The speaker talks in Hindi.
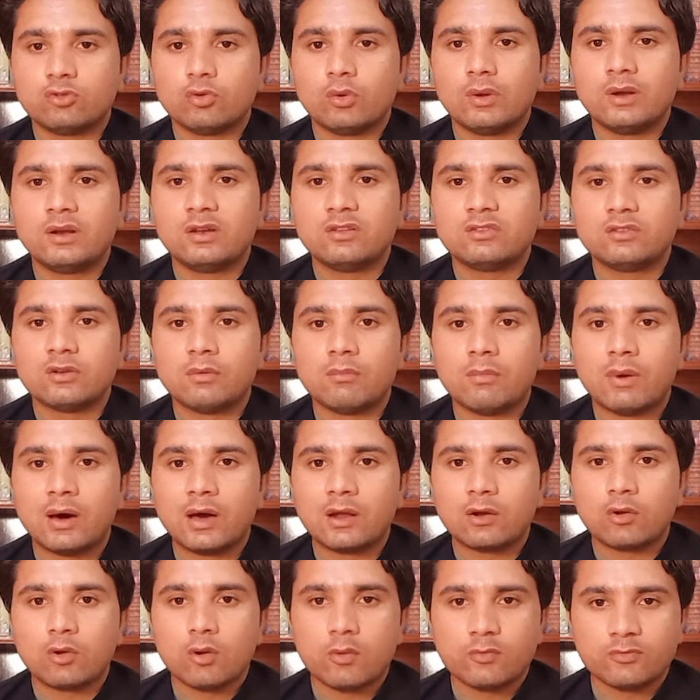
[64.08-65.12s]
इट इज़ अ
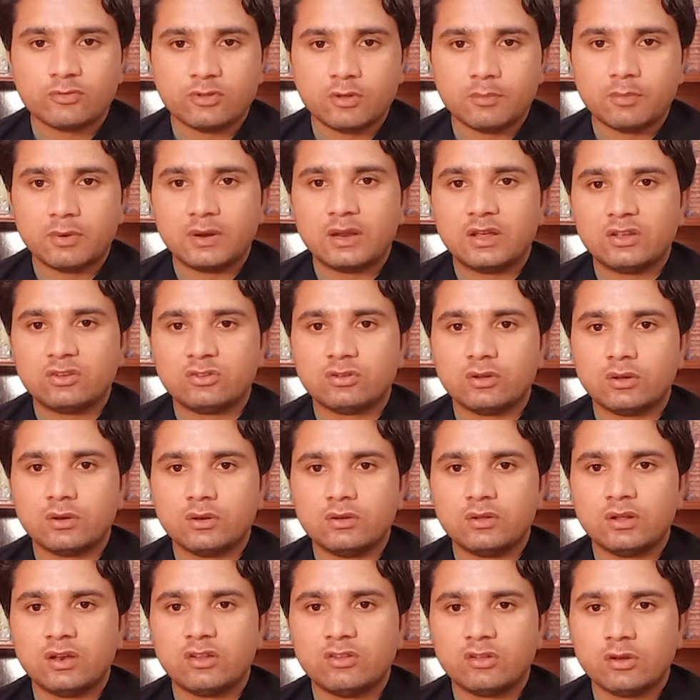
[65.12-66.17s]
मार्क ऑफ सिपरेशन
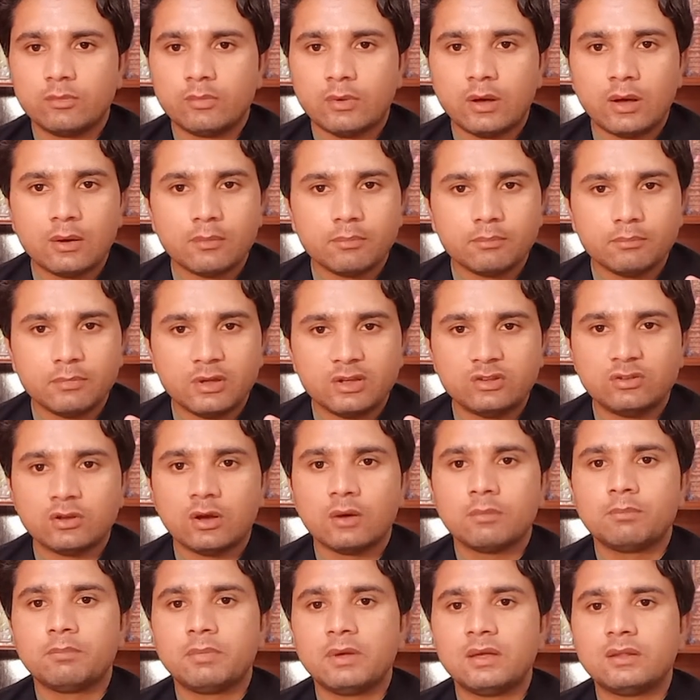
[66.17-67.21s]
यानी जब आप
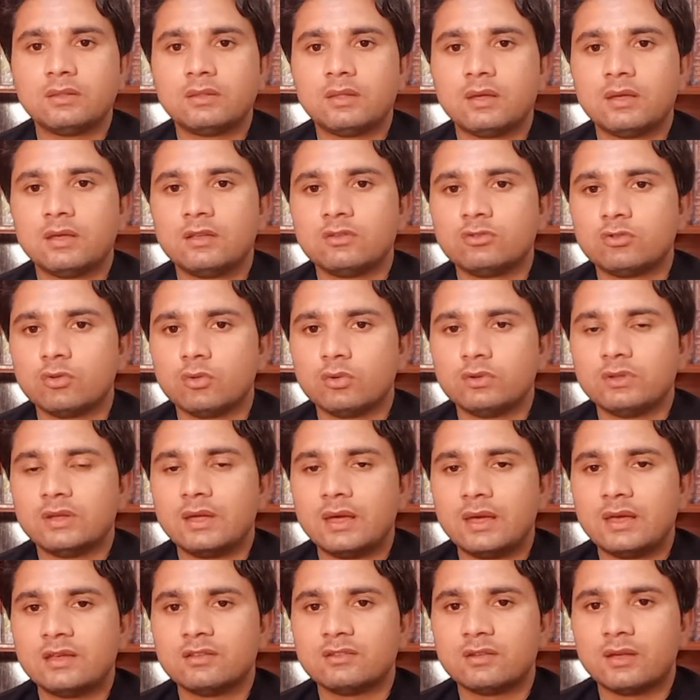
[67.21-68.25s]
हिजाब पहनते हैं सो ये
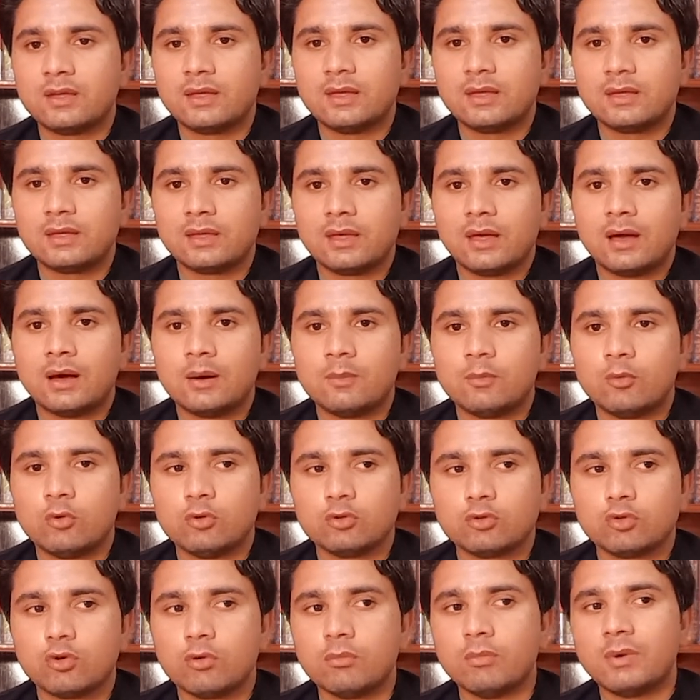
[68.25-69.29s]
ऐसा है कि आप
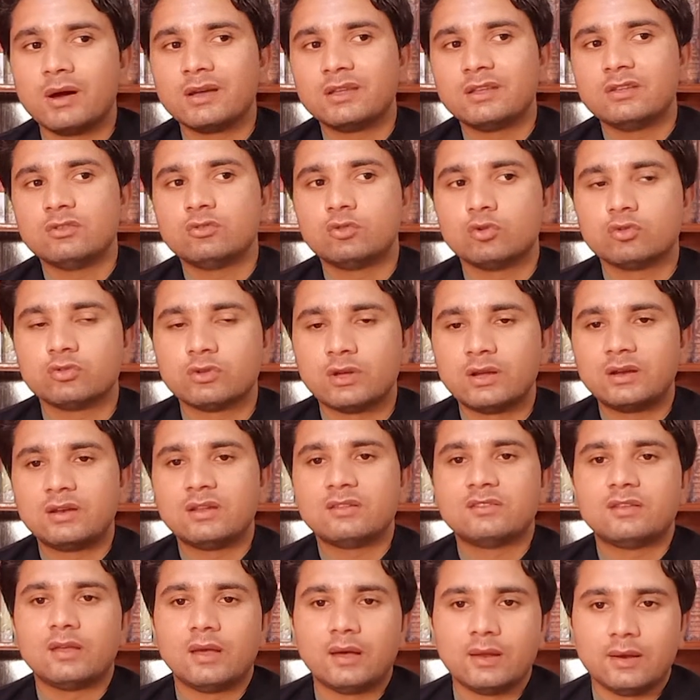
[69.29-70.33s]
ख़ुद को बाकी सोसाइटी
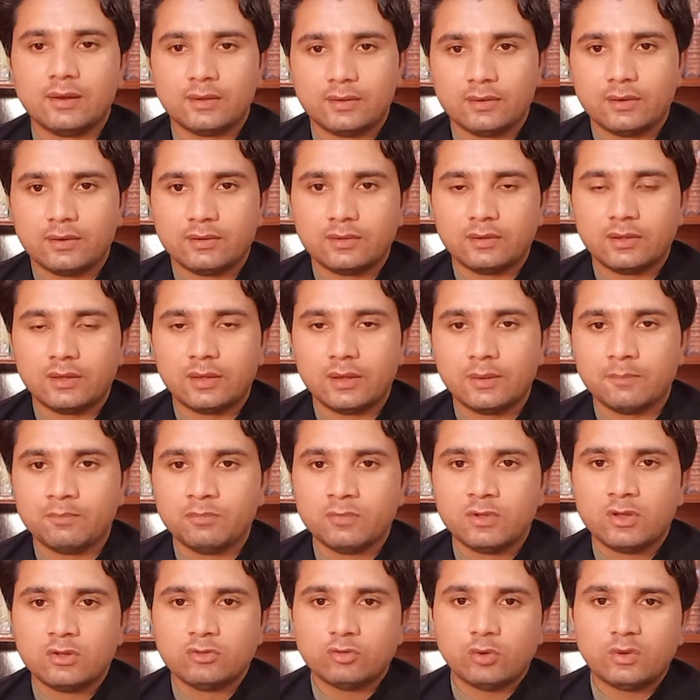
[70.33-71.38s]
से अलग करते हैं
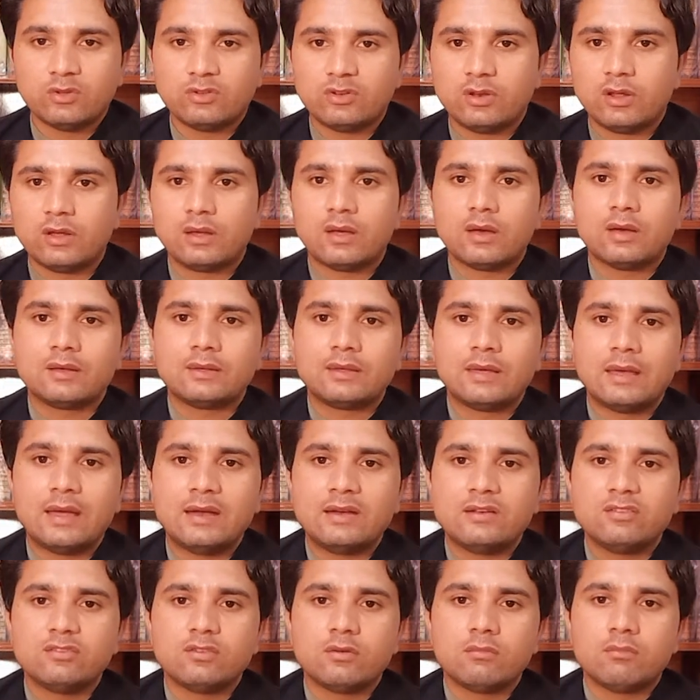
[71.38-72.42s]
सो so, इसने कहा कि इट
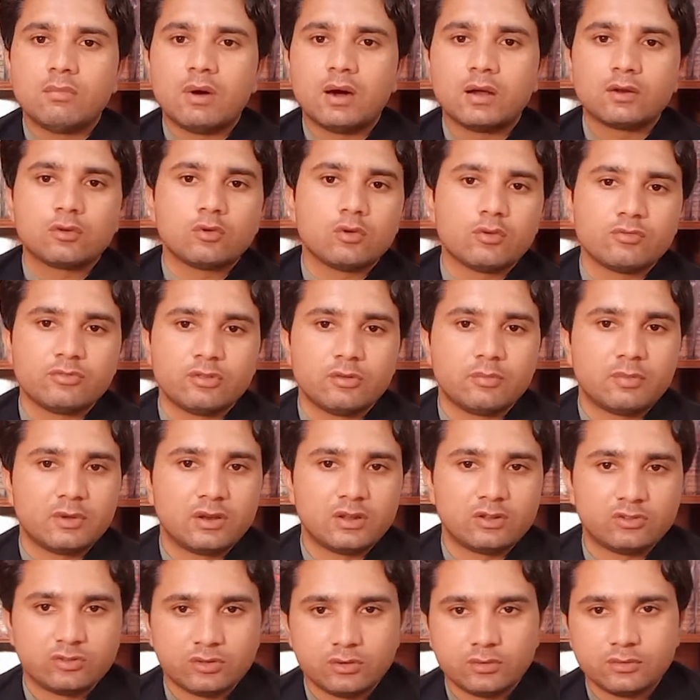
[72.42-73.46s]
इज़ अ मार्क ऑफ
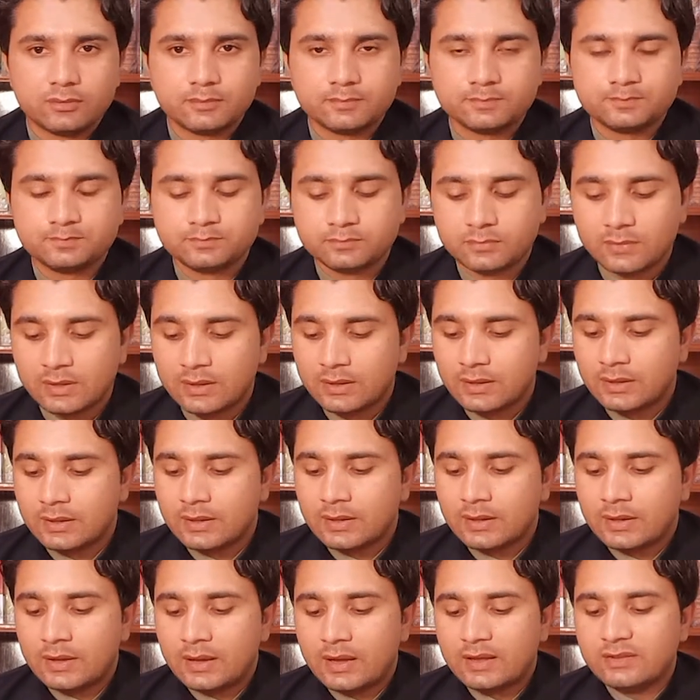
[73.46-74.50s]
सिपरेशन
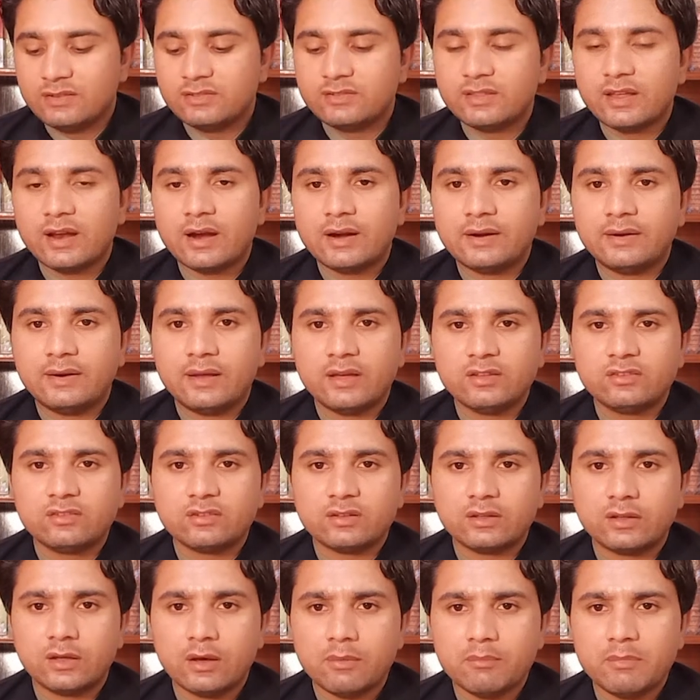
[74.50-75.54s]
इसी तरह डच
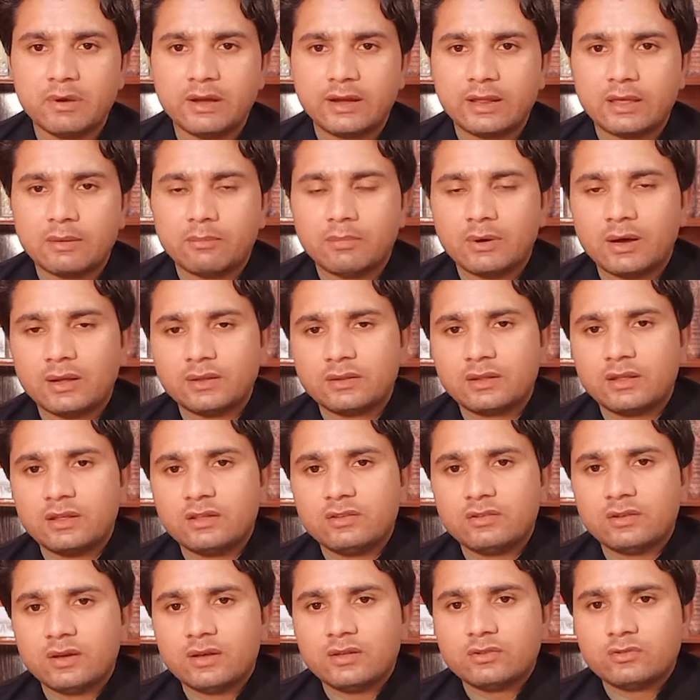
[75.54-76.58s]
गवर्नमेंट की बात की
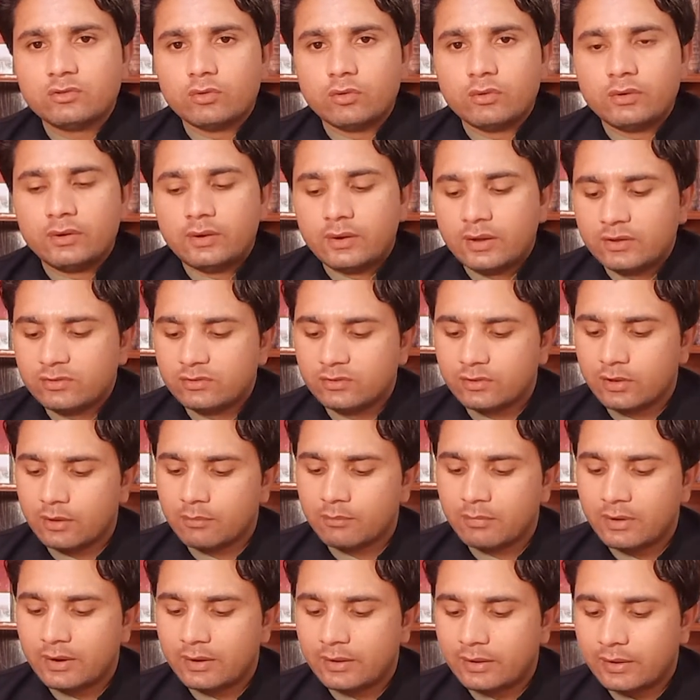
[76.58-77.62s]
जाए सो डच
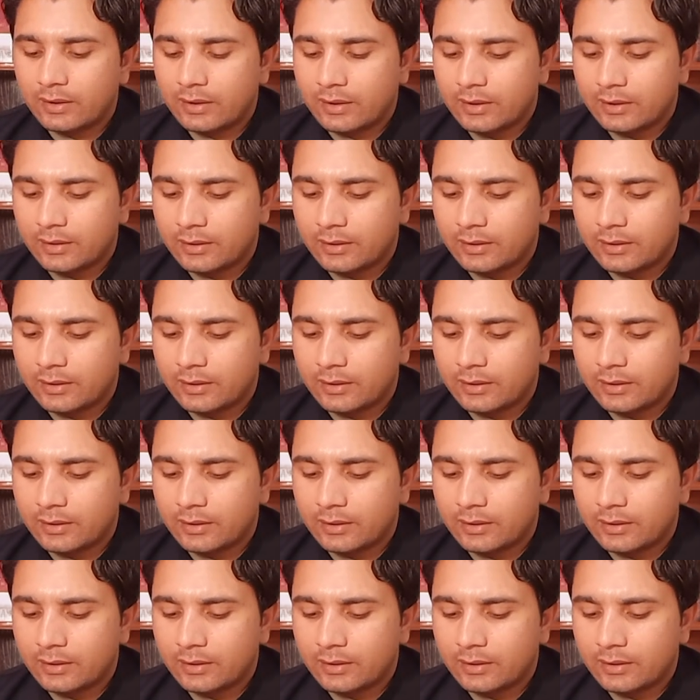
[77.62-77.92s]
गवर्नमेंट ने